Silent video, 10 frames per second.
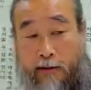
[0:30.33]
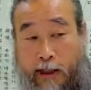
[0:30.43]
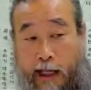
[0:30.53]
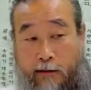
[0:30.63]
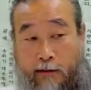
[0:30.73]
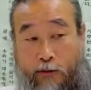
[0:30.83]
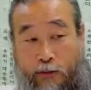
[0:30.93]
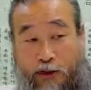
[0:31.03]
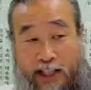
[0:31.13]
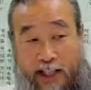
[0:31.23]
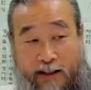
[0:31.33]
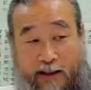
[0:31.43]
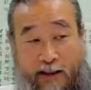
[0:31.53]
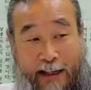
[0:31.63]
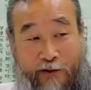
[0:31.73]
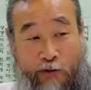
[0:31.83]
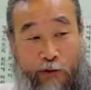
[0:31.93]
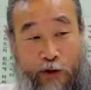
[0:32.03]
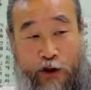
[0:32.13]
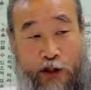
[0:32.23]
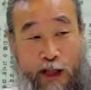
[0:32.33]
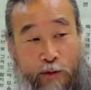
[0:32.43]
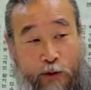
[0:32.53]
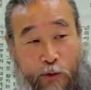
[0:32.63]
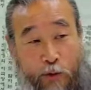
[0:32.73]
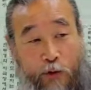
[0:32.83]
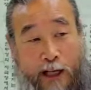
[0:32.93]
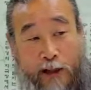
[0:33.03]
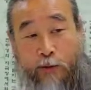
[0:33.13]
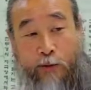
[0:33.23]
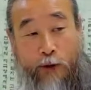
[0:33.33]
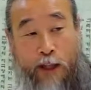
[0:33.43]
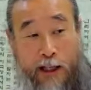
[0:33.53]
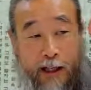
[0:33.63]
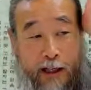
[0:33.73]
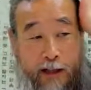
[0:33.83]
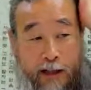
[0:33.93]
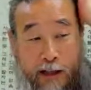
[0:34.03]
나는 좀 지식을 갖춰놓고 저 사람은 돈을 가지고 오니까